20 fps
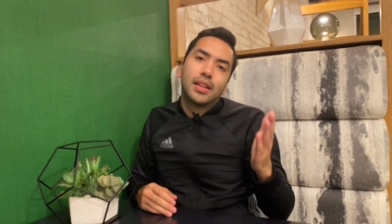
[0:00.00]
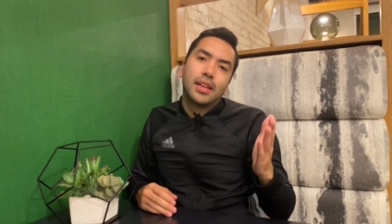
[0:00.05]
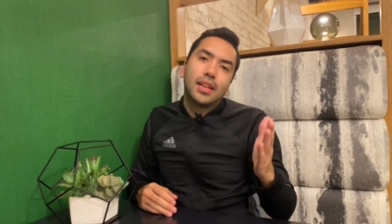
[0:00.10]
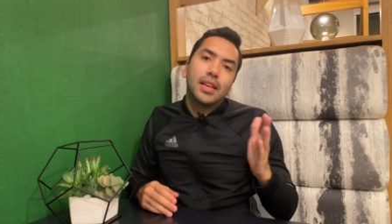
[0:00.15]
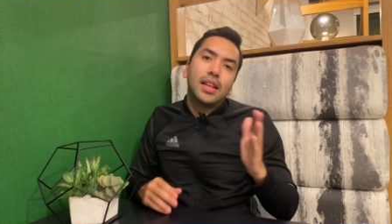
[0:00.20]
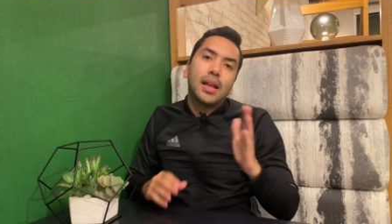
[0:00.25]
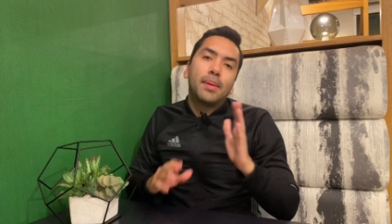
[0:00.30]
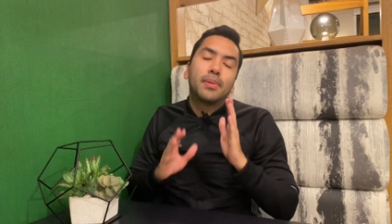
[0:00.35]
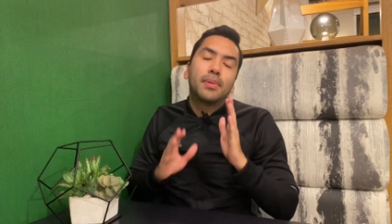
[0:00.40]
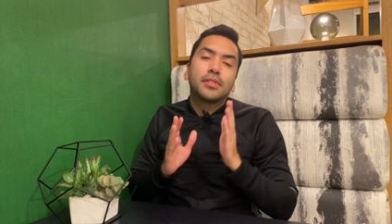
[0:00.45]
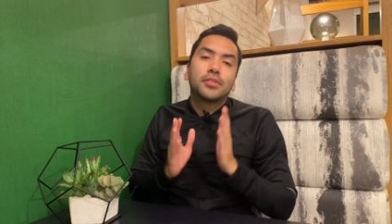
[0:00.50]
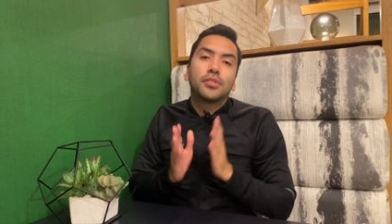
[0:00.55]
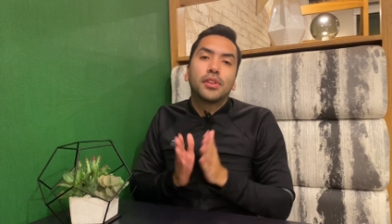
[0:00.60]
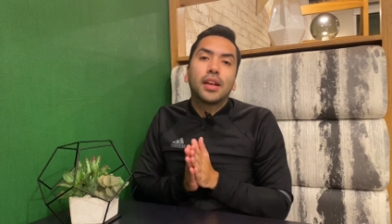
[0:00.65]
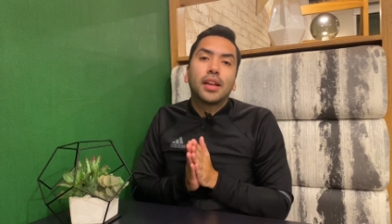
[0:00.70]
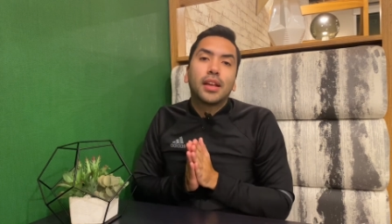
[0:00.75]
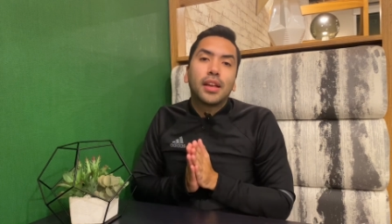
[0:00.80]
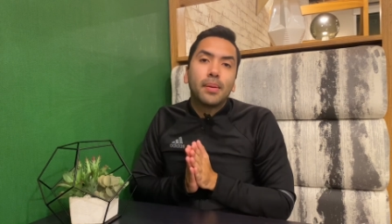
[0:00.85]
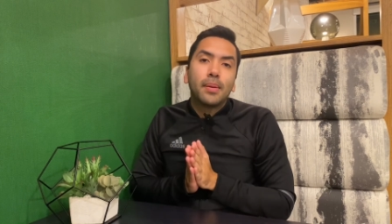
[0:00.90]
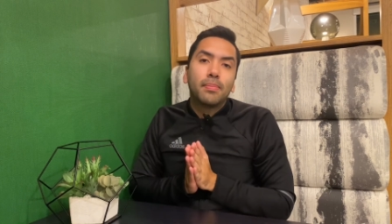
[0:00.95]
y las
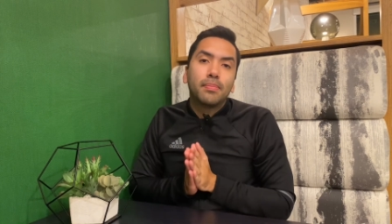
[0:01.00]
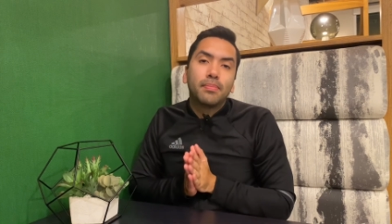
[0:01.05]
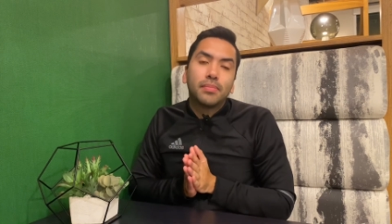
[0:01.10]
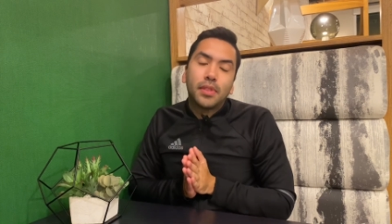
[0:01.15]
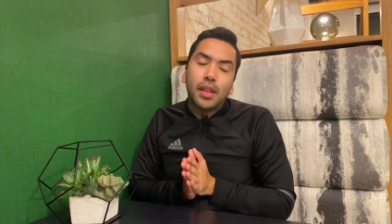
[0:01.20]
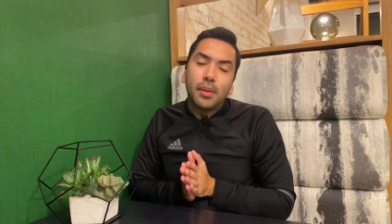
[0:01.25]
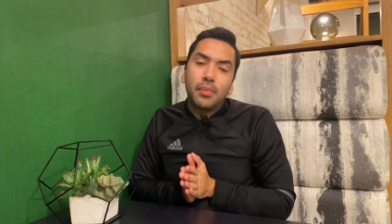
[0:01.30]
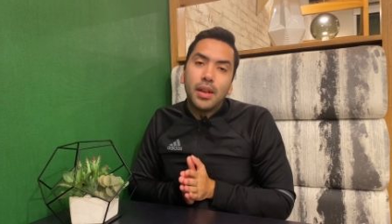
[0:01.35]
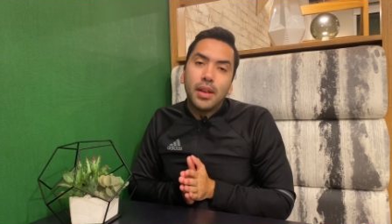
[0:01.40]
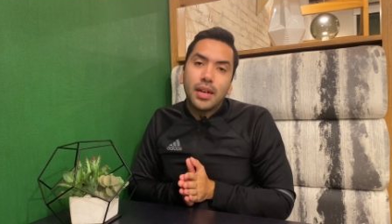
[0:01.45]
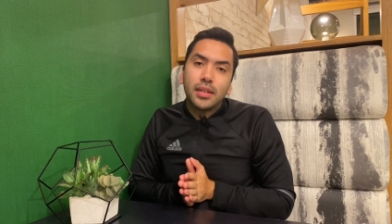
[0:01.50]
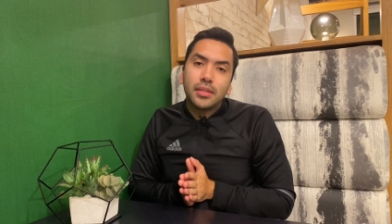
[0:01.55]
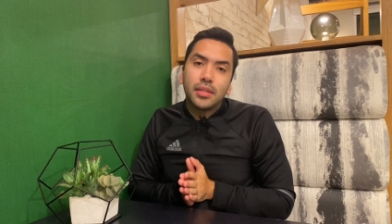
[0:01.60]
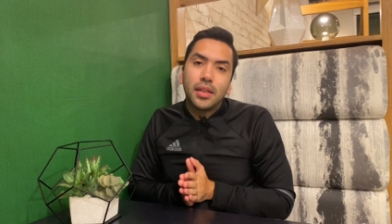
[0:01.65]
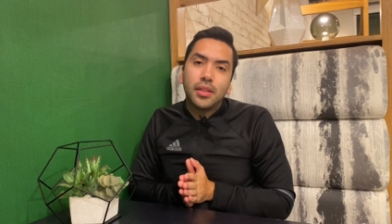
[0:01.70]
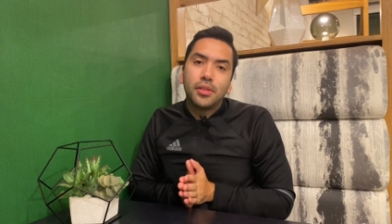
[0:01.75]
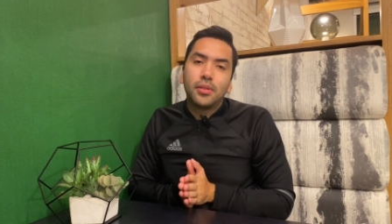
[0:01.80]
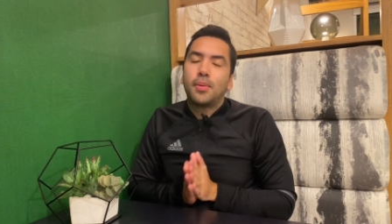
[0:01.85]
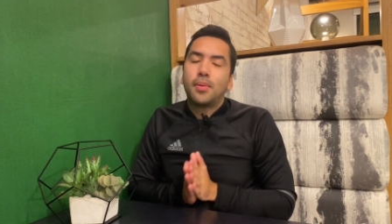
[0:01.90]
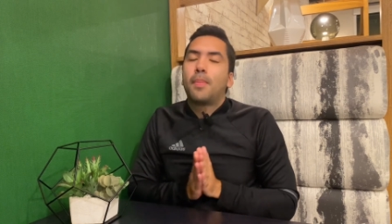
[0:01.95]
personas que terminan
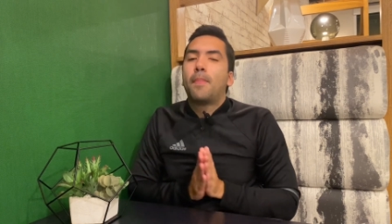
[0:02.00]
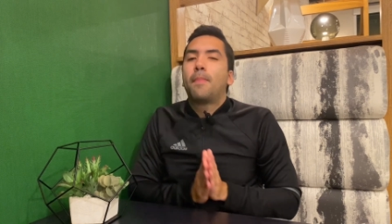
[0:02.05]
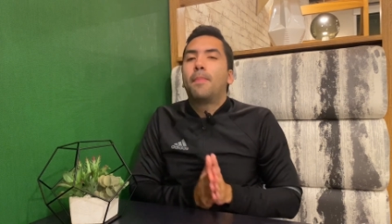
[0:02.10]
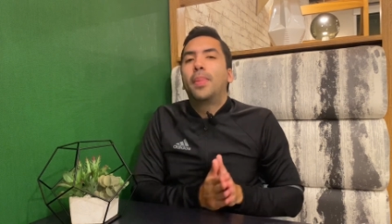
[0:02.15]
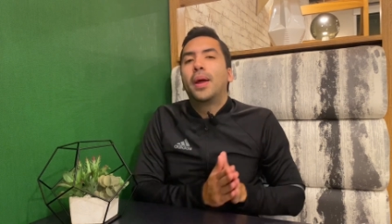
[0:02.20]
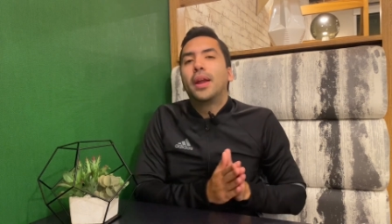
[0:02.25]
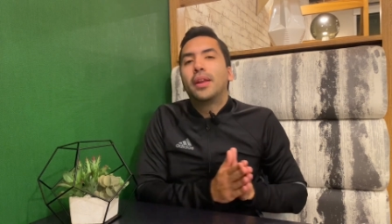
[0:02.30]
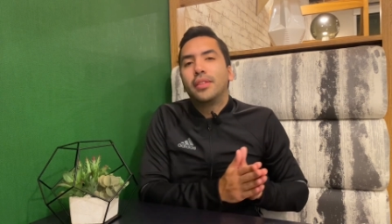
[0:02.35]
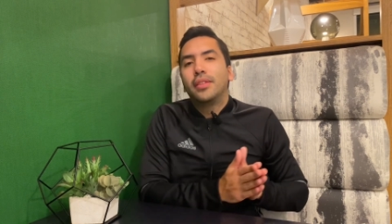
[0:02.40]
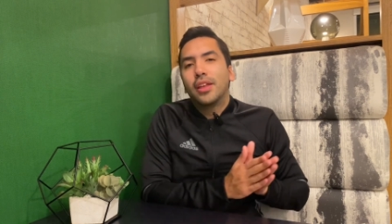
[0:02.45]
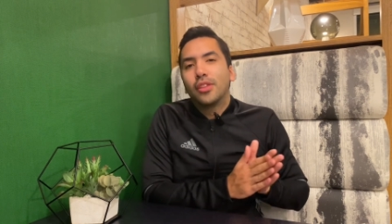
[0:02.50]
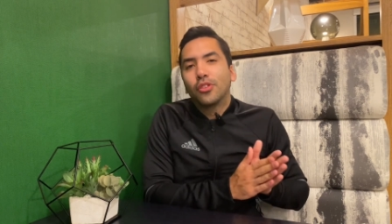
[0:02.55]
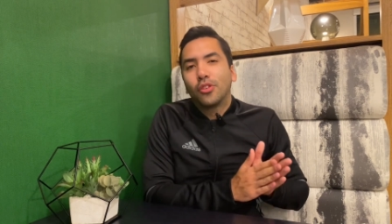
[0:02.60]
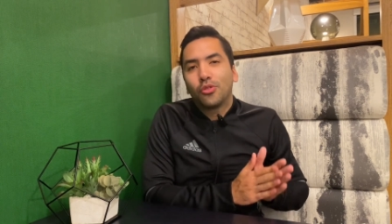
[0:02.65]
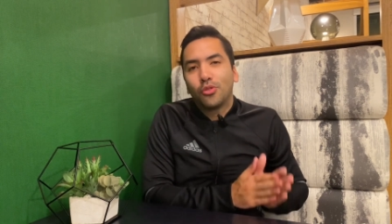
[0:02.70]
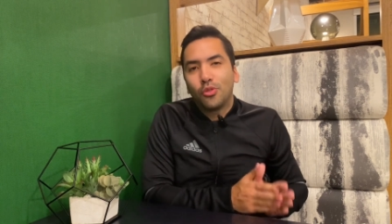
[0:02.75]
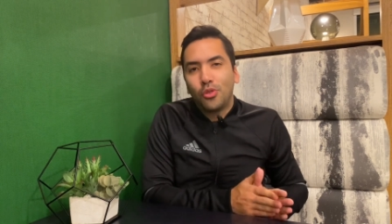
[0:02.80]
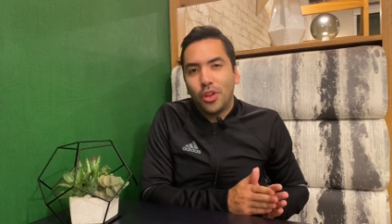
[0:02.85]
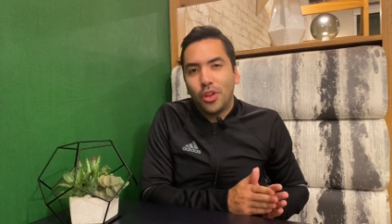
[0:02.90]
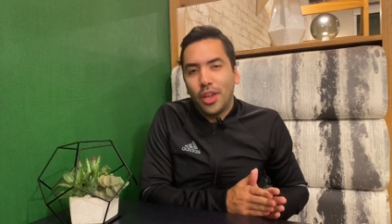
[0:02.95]
haciendo, perdiendo
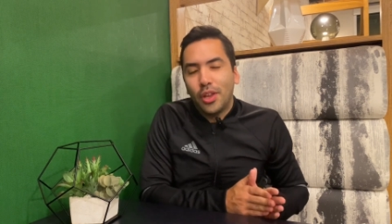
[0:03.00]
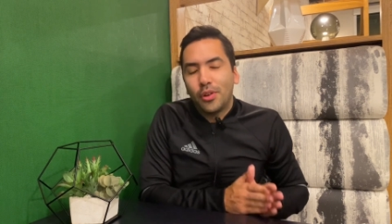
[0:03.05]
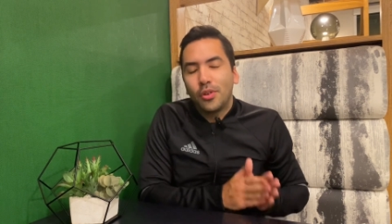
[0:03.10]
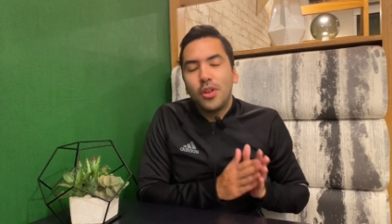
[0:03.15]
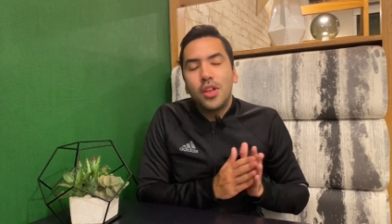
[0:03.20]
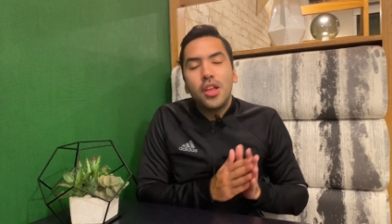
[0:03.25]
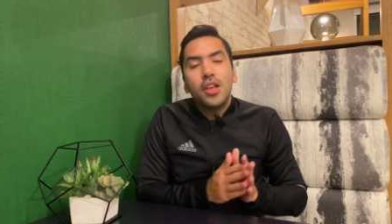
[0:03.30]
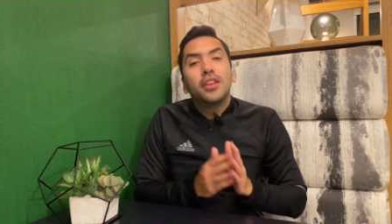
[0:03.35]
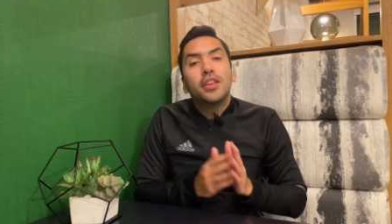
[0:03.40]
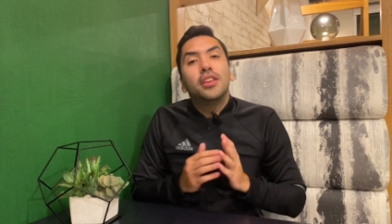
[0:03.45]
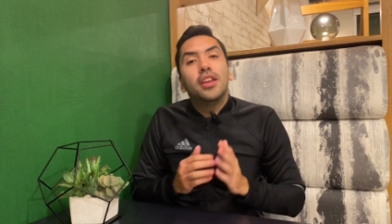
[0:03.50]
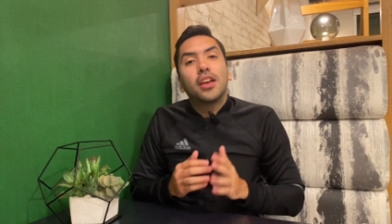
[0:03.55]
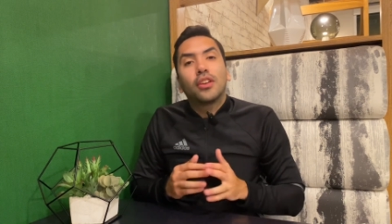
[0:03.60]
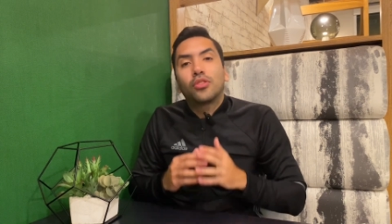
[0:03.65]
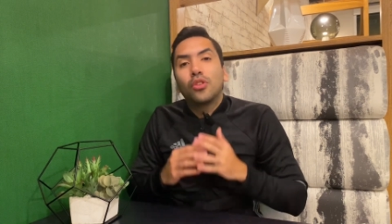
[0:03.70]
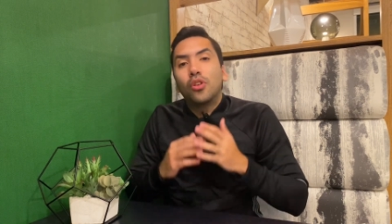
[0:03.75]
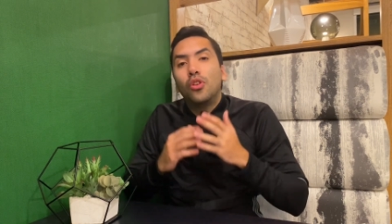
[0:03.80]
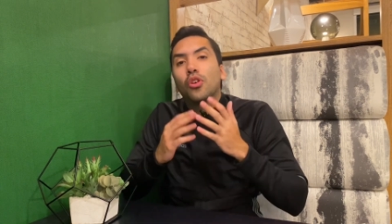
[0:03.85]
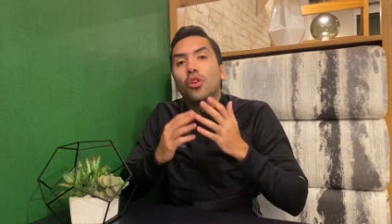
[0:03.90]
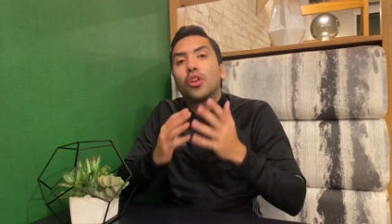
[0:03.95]
su dinero. Y
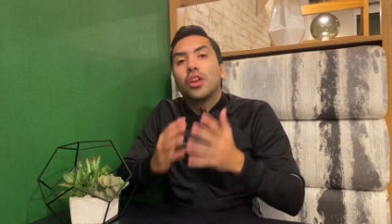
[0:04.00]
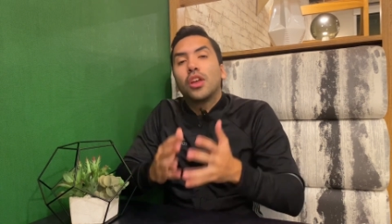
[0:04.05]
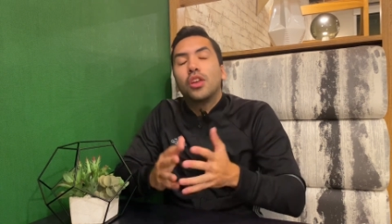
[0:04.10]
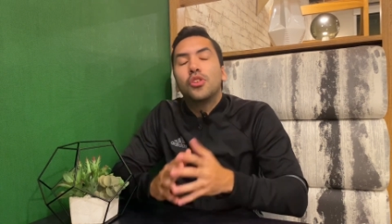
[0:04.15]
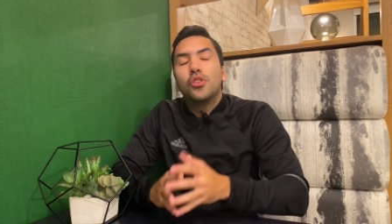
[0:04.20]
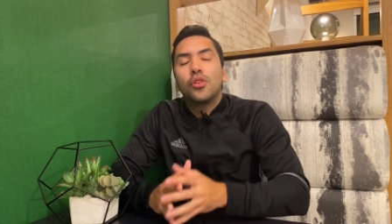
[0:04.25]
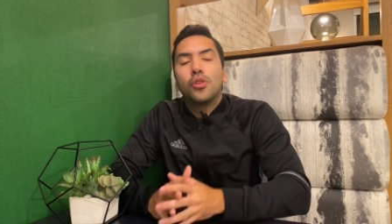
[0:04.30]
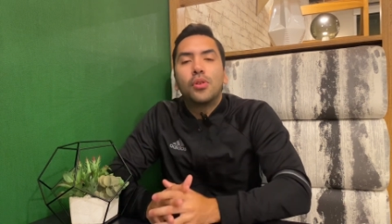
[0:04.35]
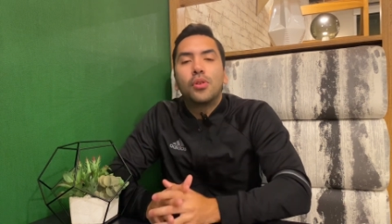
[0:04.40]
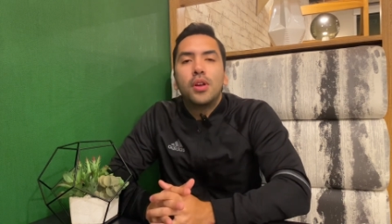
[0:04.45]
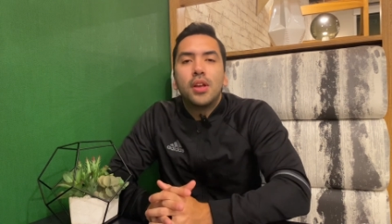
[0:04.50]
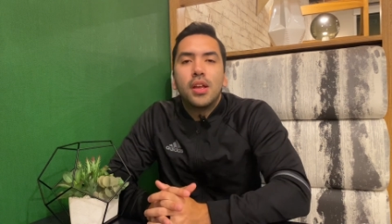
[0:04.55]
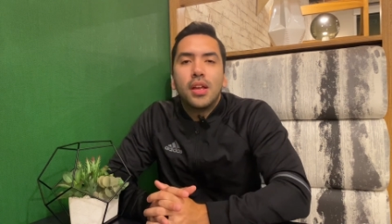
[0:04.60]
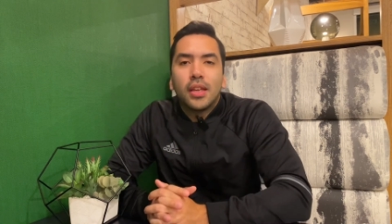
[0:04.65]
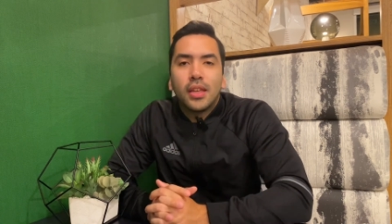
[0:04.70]
eso es lo que yo